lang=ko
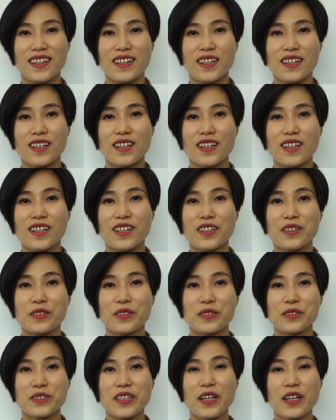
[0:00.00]
아,
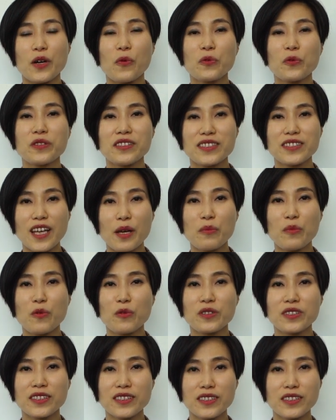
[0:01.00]
제가 오늘
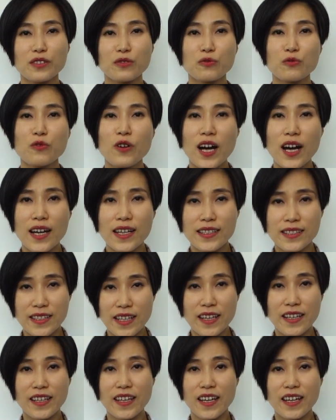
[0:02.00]
제목을 우아한
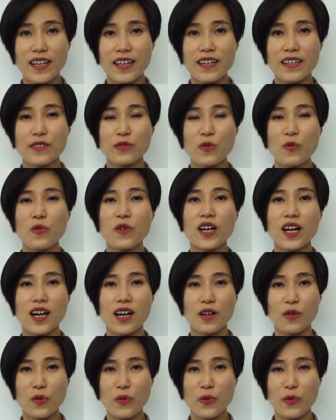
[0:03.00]
세계
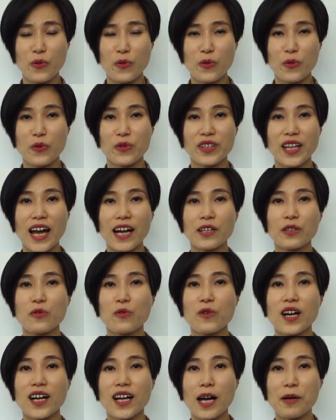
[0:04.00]
송강호
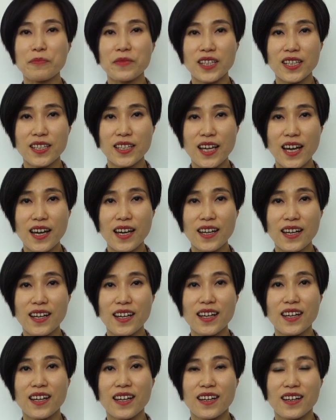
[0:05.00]
당뇨가 감기냐
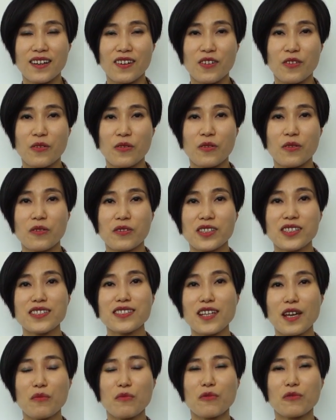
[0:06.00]
어, 이
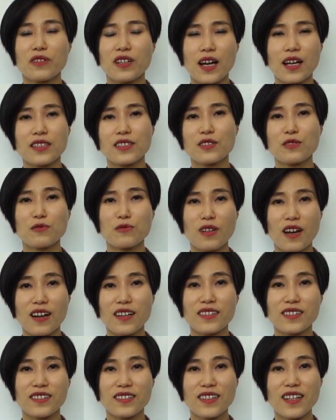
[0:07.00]
제목을 가지고
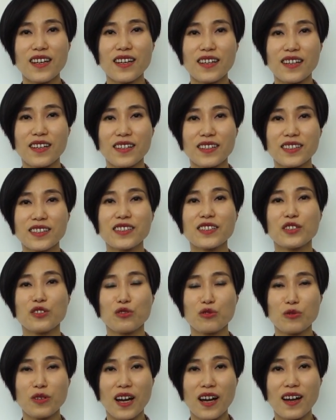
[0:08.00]
나왔는데 그
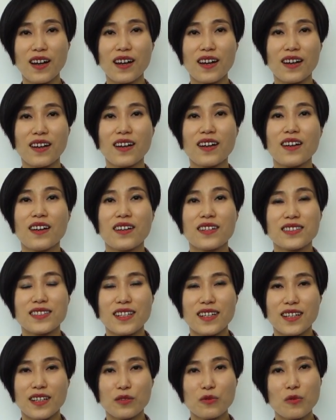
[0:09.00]
이유가
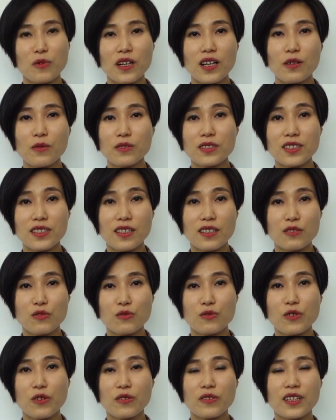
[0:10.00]
제가 송강호 씨가
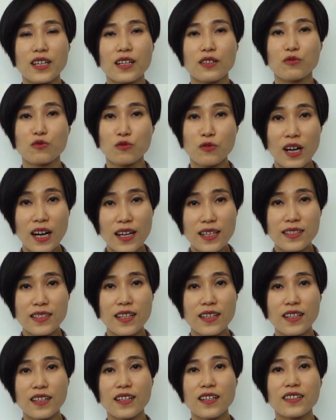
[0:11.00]
주연한 우아한
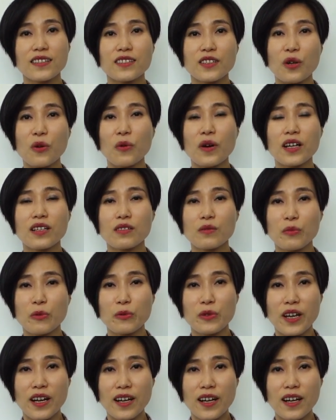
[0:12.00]
세계라는 영화를
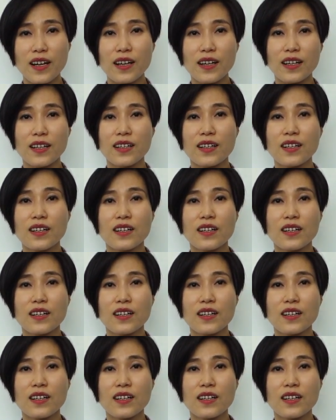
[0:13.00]
보다가